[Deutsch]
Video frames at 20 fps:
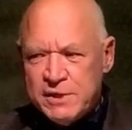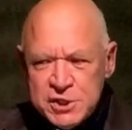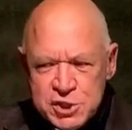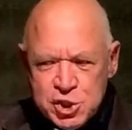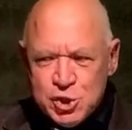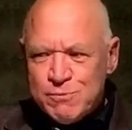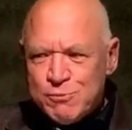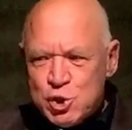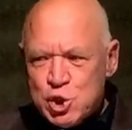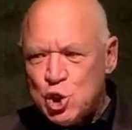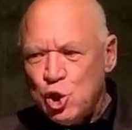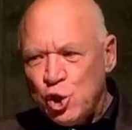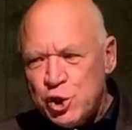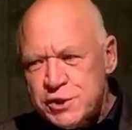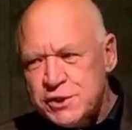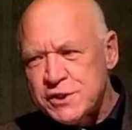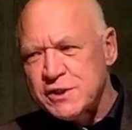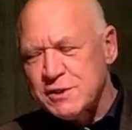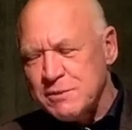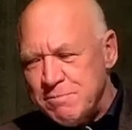bis zum
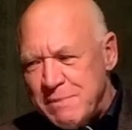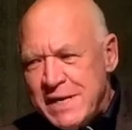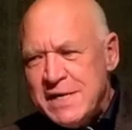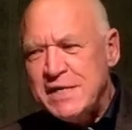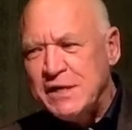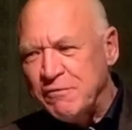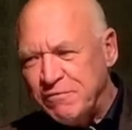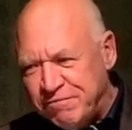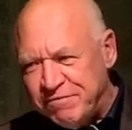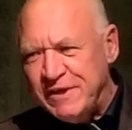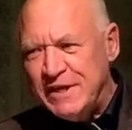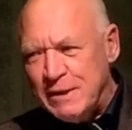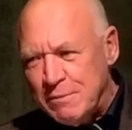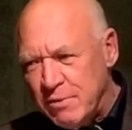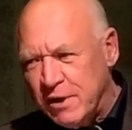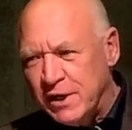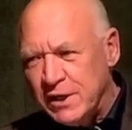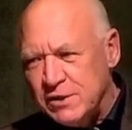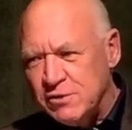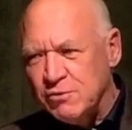Schluss
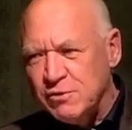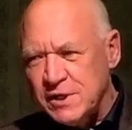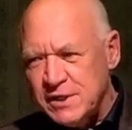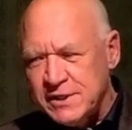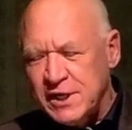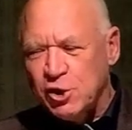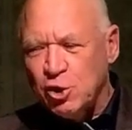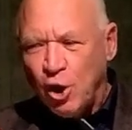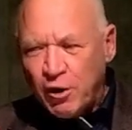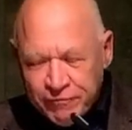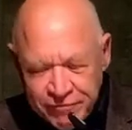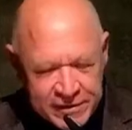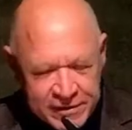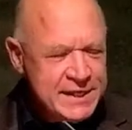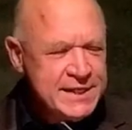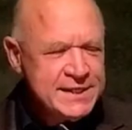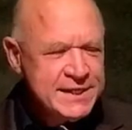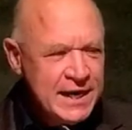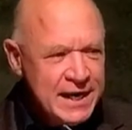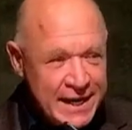mitgefiebert und gesagt,
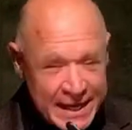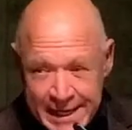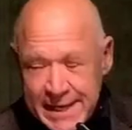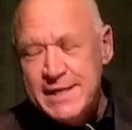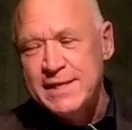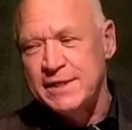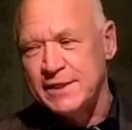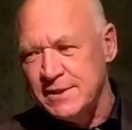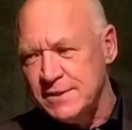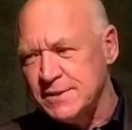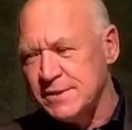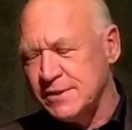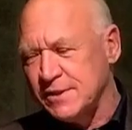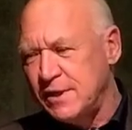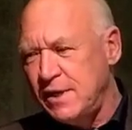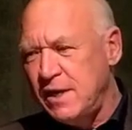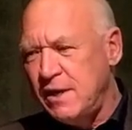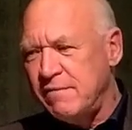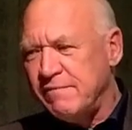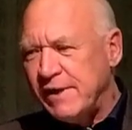hoffentlich gelingt
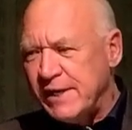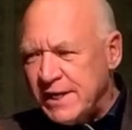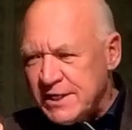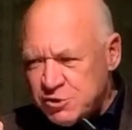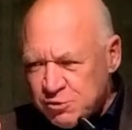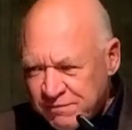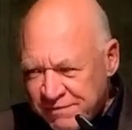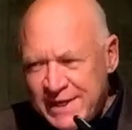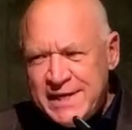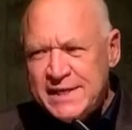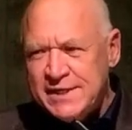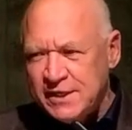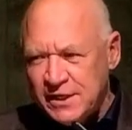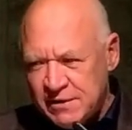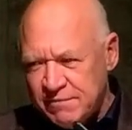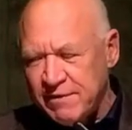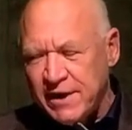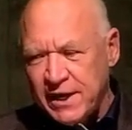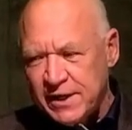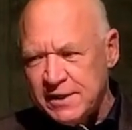es, weil er so
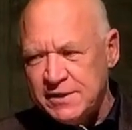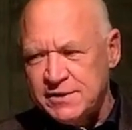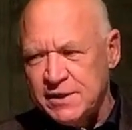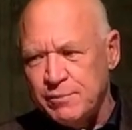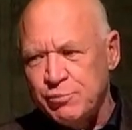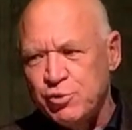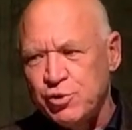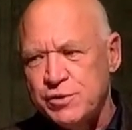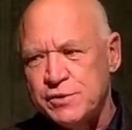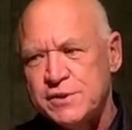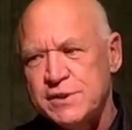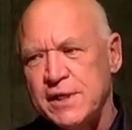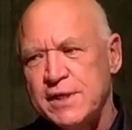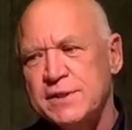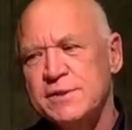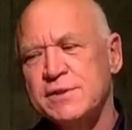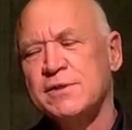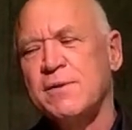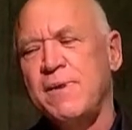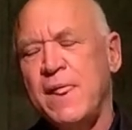wichtig war, dieser
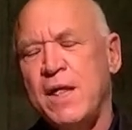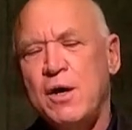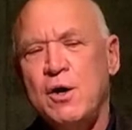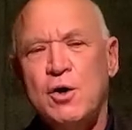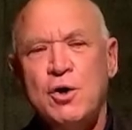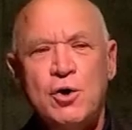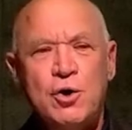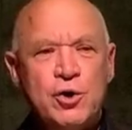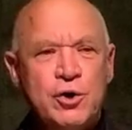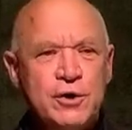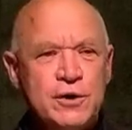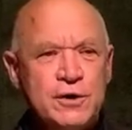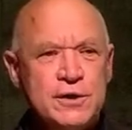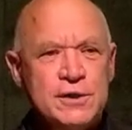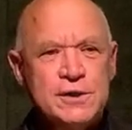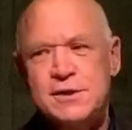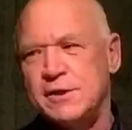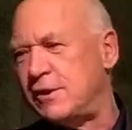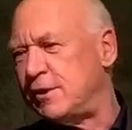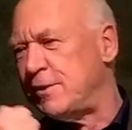Prozess.
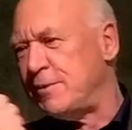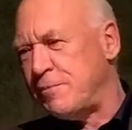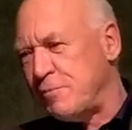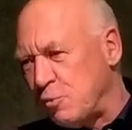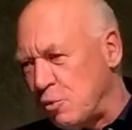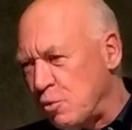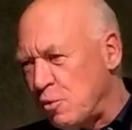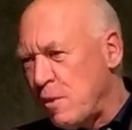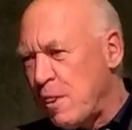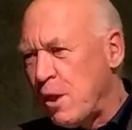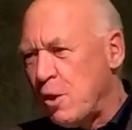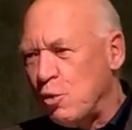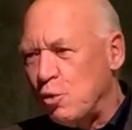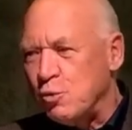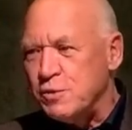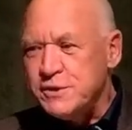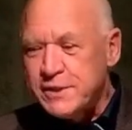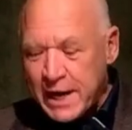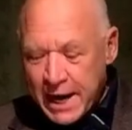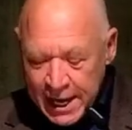Und äh,
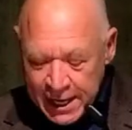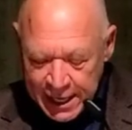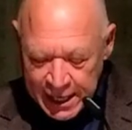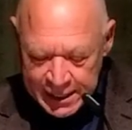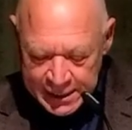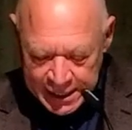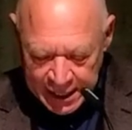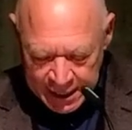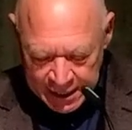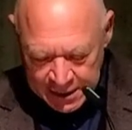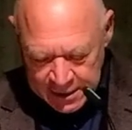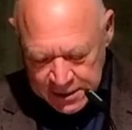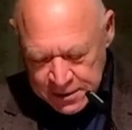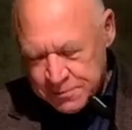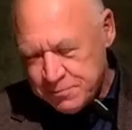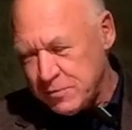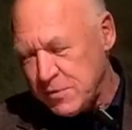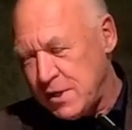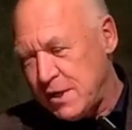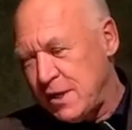unser aller
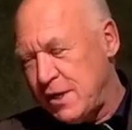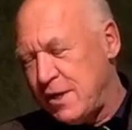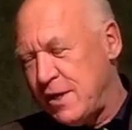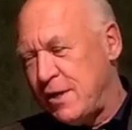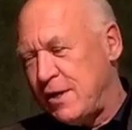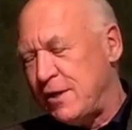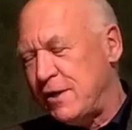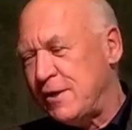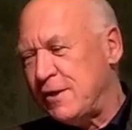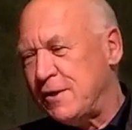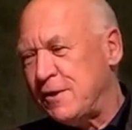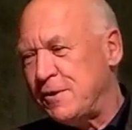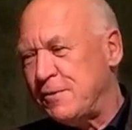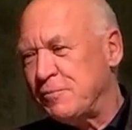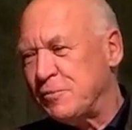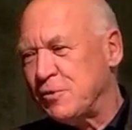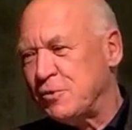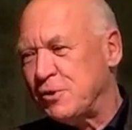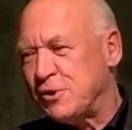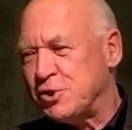Dank,
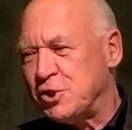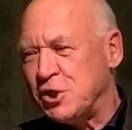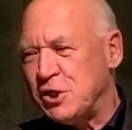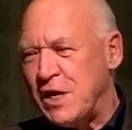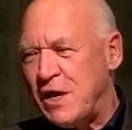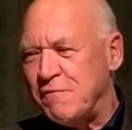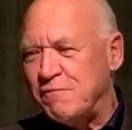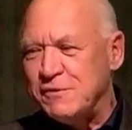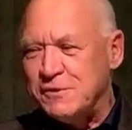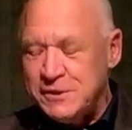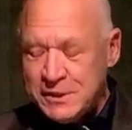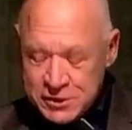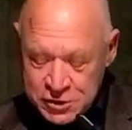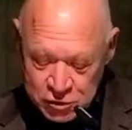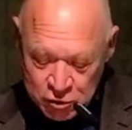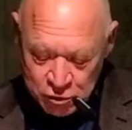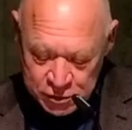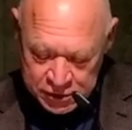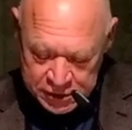äh, Richard Evans, ist